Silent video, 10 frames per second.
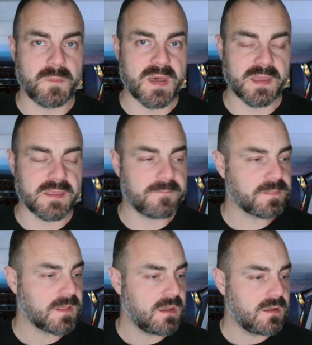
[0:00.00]
pareil.
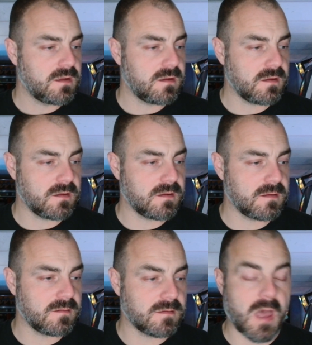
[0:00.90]

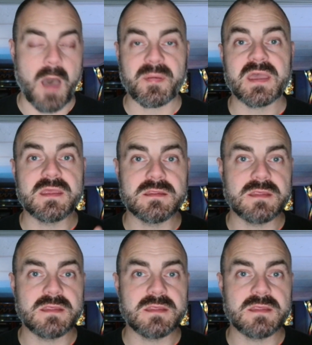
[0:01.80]
Euh, après, il